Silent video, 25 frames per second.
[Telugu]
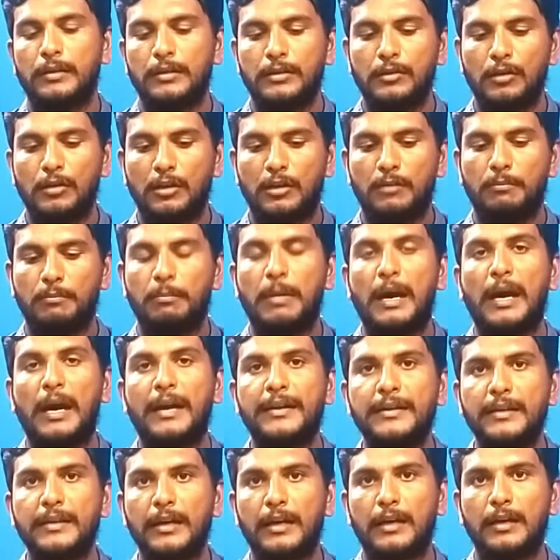ఈ యొక్క
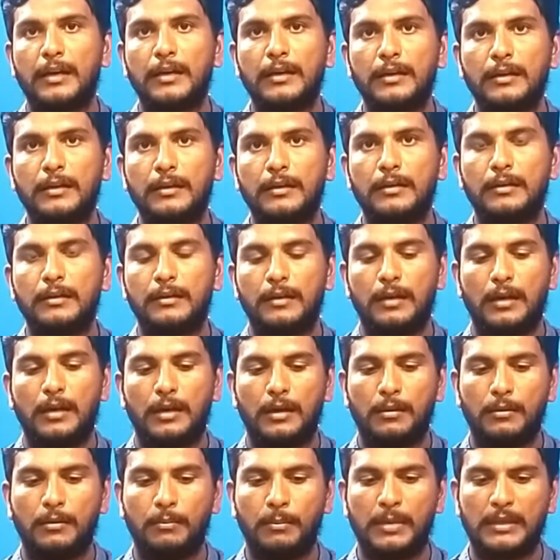భార్య ఆ
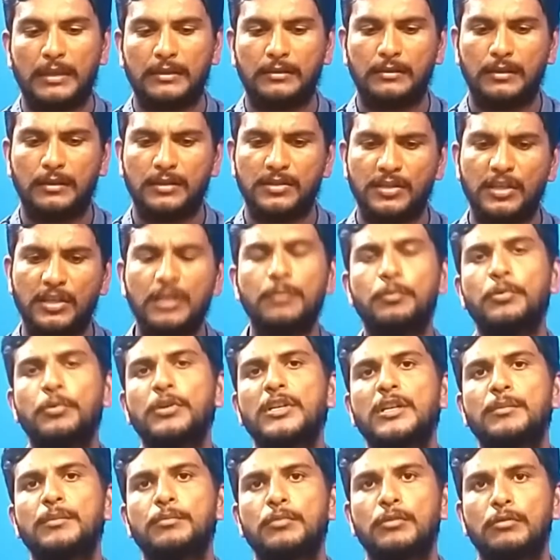భర్త
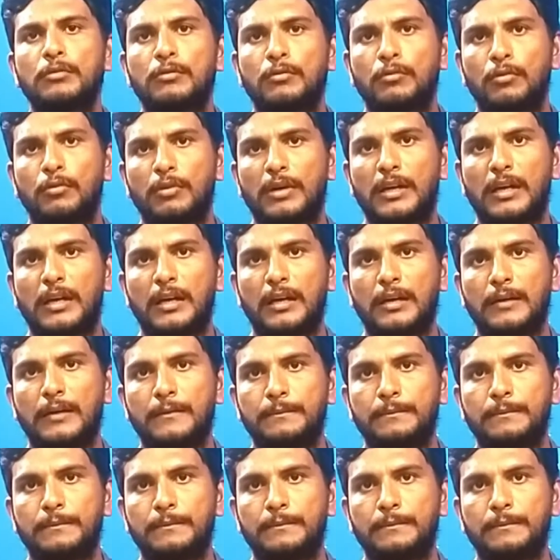చనిపోయినప్పుడు కూడా